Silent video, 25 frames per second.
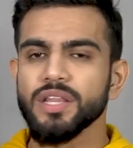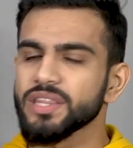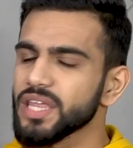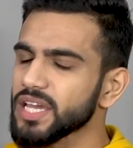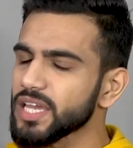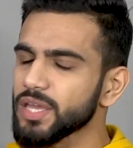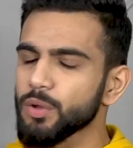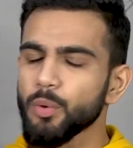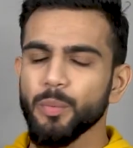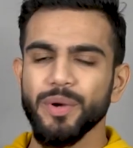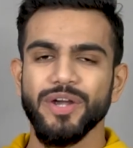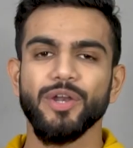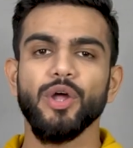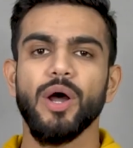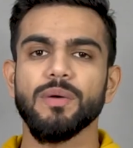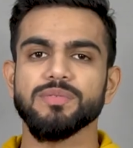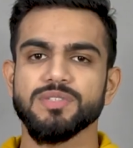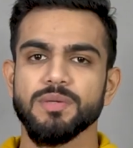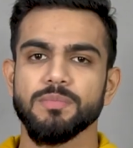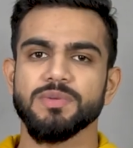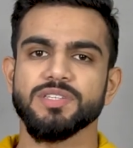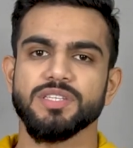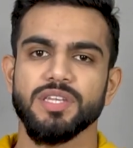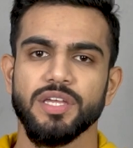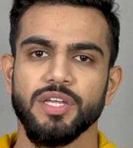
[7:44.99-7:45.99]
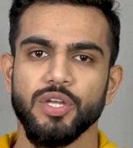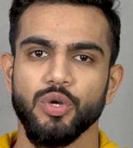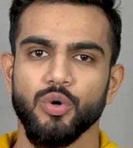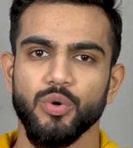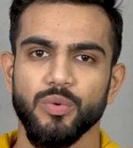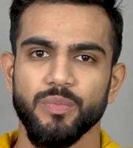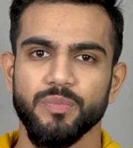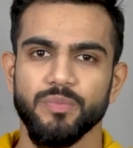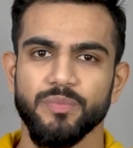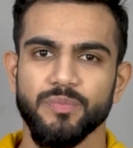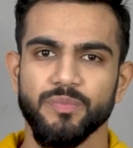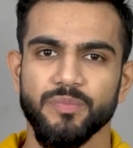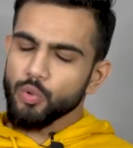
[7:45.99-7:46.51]
ताकि वीडियो आपसे मिस नहीं हो
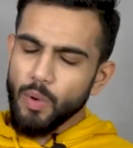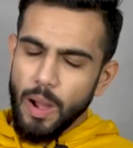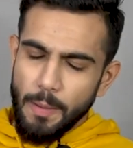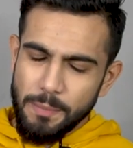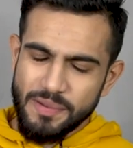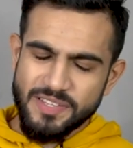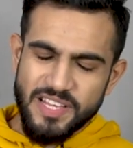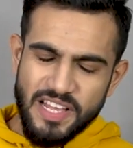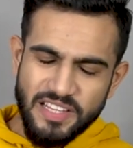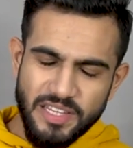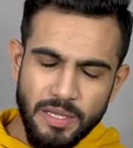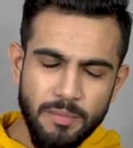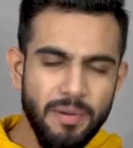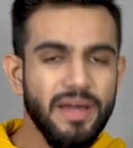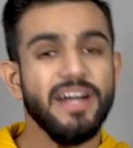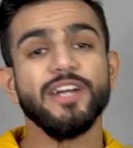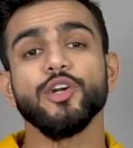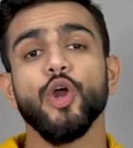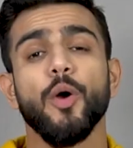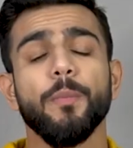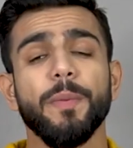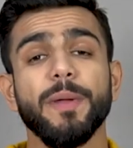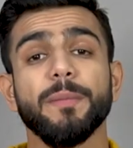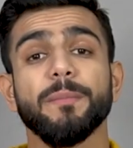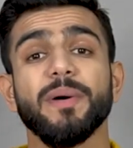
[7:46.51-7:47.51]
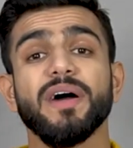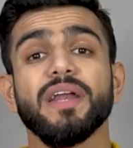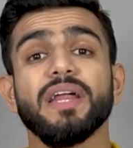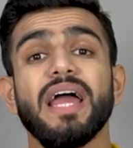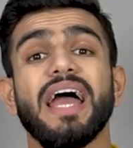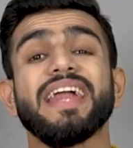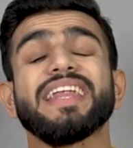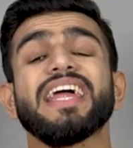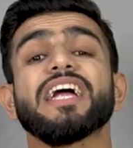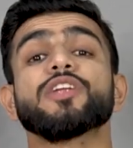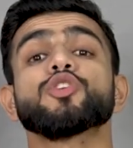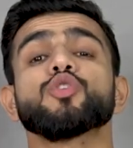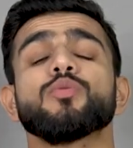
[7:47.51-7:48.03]
तो वापस आते हैं हमारे टॉपिक पर
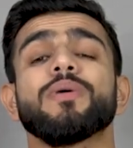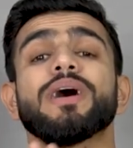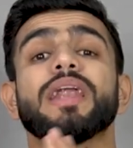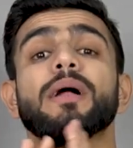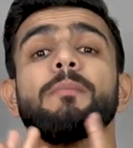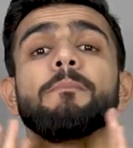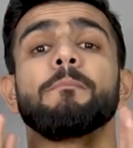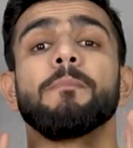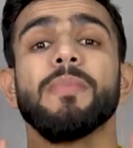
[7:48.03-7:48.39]
एंड यार जो हमारा